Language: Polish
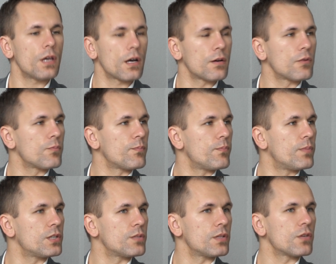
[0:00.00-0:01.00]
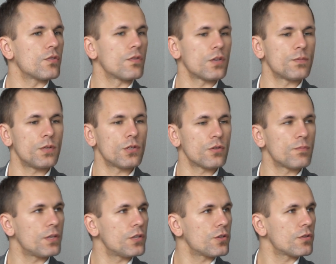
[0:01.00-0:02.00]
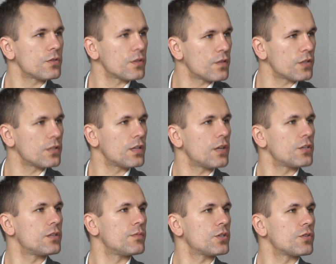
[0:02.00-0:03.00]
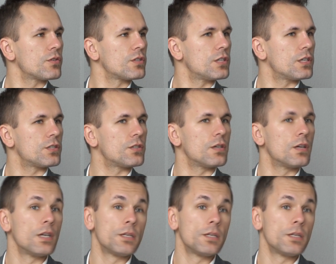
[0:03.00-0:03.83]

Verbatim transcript: jak, będziemy negocjować 50-50, czy chcecie dalej 70-30?